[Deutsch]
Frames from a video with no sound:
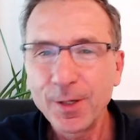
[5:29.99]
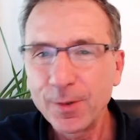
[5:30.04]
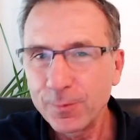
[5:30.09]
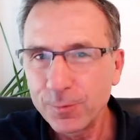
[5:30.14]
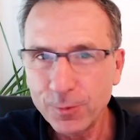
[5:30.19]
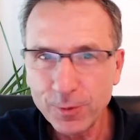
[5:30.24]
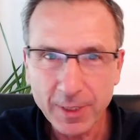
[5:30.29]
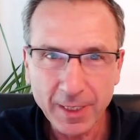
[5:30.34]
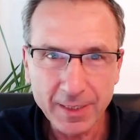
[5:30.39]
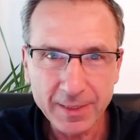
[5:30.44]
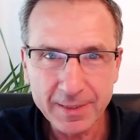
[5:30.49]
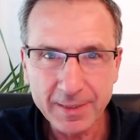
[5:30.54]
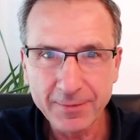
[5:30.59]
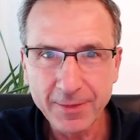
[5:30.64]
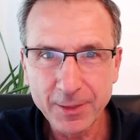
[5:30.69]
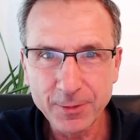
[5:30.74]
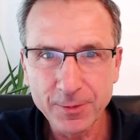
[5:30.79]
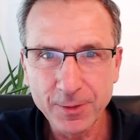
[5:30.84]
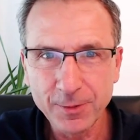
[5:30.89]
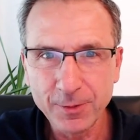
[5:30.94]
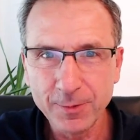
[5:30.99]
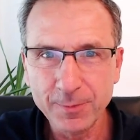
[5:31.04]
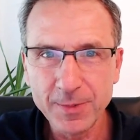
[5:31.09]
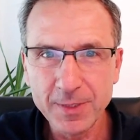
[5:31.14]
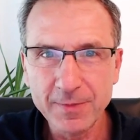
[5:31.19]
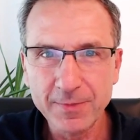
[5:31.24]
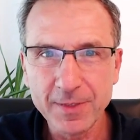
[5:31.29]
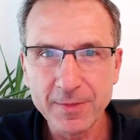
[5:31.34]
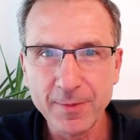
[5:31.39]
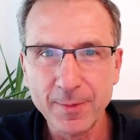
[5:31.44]
wo kann ich eventuell noch ein
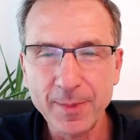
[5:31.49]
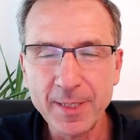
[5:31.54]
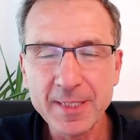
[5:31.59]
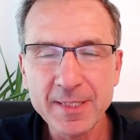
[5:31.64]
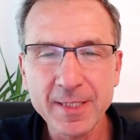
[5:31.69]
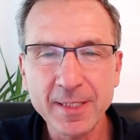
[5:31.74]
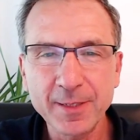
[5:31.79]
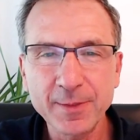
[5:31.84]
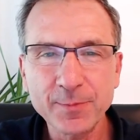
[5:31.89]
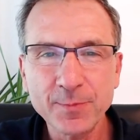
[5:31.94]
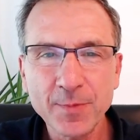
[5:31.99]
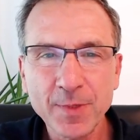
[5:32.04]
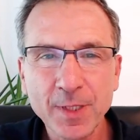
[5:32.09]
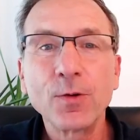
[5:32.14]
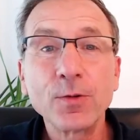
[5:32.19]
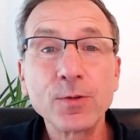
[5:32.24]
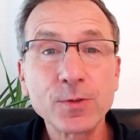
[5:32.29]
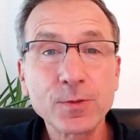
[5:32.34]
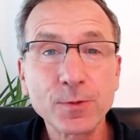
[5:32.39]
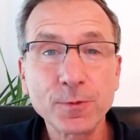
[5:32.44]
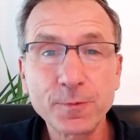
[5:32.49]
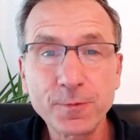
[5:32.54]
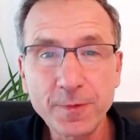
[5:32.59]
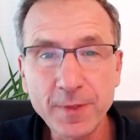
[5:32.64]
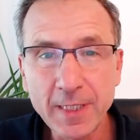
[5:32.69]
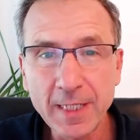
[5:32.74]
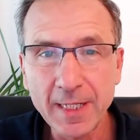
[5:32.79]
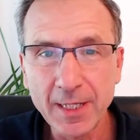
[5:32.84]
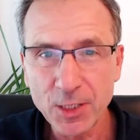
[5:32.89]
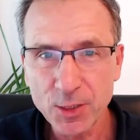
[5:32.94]
bisschen was verbessern und so
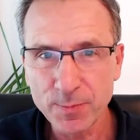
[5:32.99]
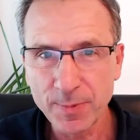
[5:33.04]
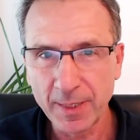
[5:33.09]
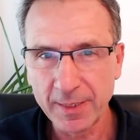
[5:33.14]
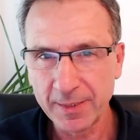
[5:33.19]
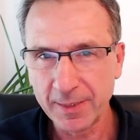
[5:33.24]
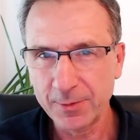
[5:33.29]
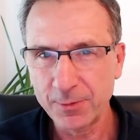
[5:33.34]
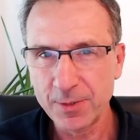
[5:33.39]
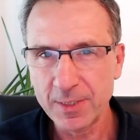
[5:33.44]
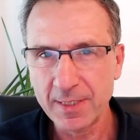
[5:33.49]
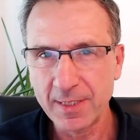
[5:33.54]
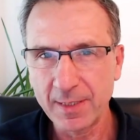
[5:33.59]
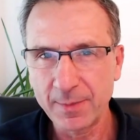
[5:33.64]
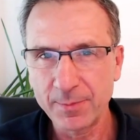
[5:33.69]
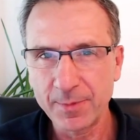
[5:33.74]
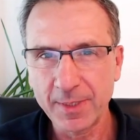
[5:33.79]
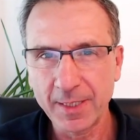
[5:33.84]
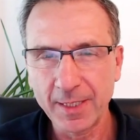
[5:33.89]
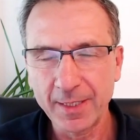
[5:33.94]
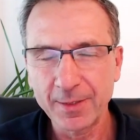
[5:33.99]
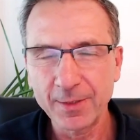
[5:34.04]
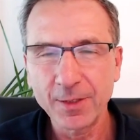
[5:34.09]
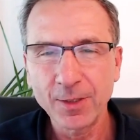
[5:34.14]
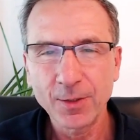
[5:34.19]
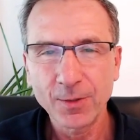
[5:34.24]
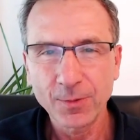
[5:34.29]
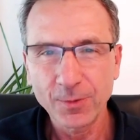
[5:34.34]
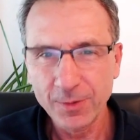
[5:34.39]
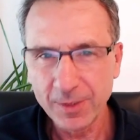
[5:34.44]
viel entspannter durchs Leben
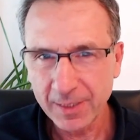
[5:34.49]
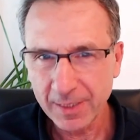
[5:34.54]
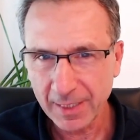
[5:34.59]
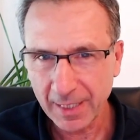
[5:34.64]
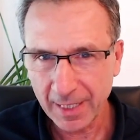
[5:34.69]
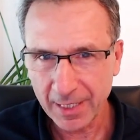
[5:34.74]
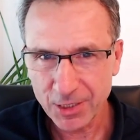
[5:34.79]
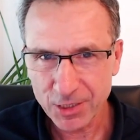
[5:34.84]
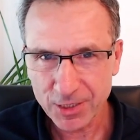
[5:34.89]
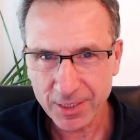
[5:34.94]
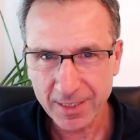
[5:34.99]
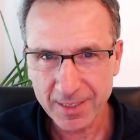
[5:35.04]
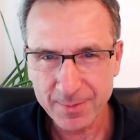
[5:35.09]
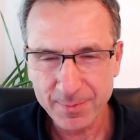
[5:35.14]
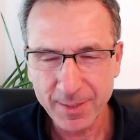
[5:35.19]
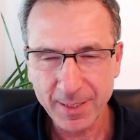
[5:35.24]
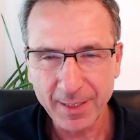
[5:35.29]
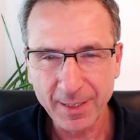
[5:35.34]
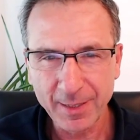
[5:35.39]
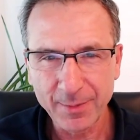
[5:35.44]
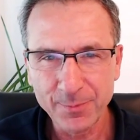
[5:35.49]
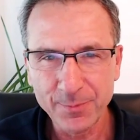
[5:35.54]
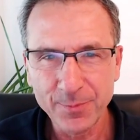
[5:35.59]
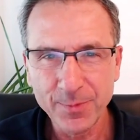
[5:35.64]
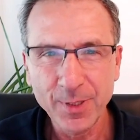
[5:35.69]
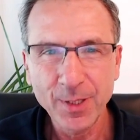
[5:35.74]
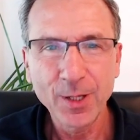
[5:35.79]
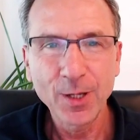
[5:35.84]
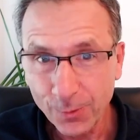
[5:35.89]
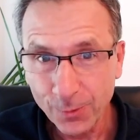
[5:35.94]
gehen und keinen Stress mehr haben
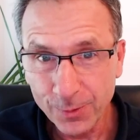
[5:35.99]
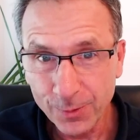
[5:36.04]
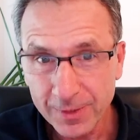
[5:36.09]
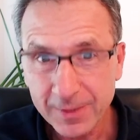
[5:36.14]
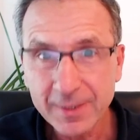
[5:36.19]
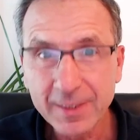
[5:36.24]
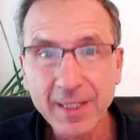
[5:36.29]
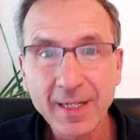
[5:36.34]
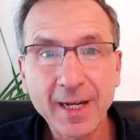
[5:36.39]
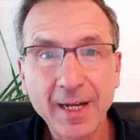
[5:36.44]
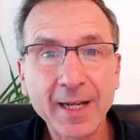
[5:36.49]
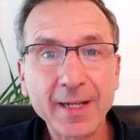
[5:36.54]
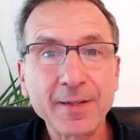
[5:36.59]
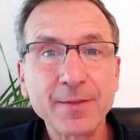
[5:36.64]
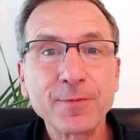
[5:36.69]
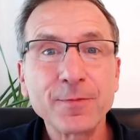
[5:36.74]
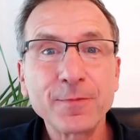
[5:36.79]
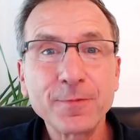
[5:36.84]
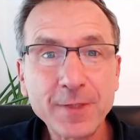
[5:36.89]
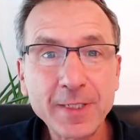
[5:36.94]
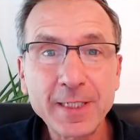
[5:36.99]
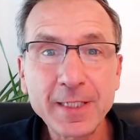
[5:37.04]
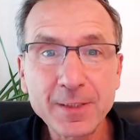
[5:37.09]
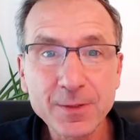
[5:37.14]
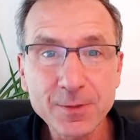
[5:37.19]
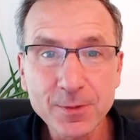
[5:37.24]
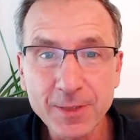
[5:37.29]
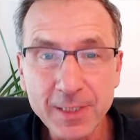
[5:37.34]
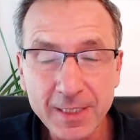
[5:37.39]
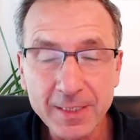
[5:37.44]
und ein viel
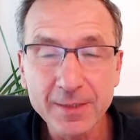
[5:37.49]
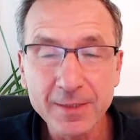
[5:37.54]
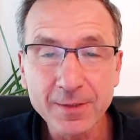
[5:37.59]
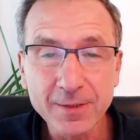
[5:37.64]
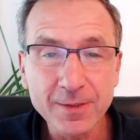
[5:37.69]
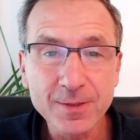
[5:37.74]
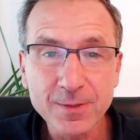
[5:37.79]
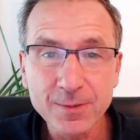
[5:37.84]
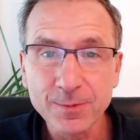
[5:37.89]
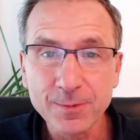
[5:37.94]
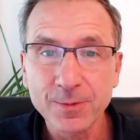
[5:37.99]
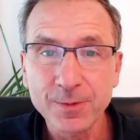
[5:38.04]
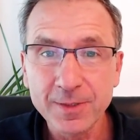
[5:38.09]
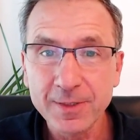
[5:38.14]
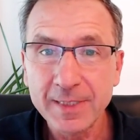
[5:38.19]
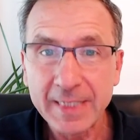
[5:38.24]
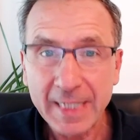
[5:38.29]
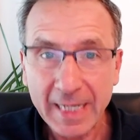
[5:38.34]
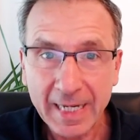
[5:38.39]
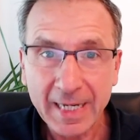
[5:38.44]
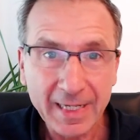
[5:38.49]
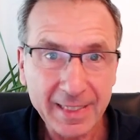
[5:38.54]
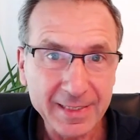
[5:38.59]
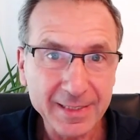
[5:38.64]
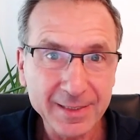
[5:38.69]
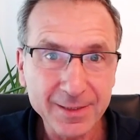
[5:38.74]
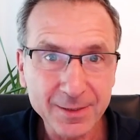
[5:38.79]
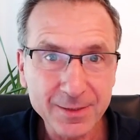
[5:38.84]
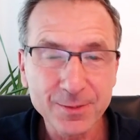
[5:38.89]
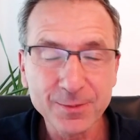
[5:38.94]
solideres und
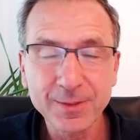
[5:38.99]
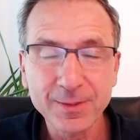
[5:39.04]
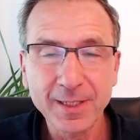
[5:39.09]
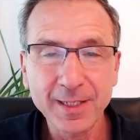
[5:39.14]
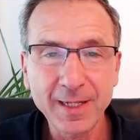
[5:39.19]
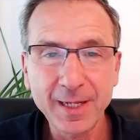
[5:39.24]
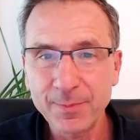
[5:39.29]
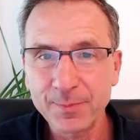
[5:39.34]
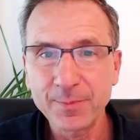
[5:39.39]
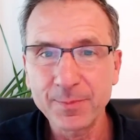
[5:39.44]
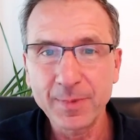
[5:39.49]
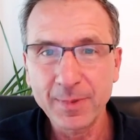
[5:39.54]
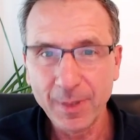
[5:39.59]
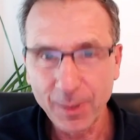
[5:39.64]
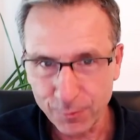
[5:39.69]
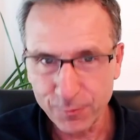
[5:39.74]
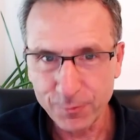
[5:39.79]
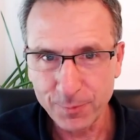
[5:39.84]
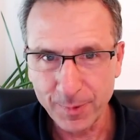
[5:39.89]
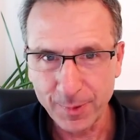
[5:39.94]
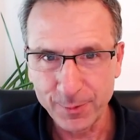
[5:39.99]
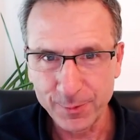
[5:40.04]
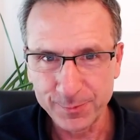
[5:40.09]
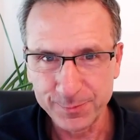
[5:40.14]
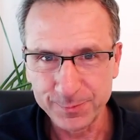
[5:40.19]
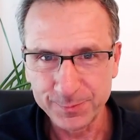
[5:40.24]
nachhaltigeres Unternehmen aufbauen.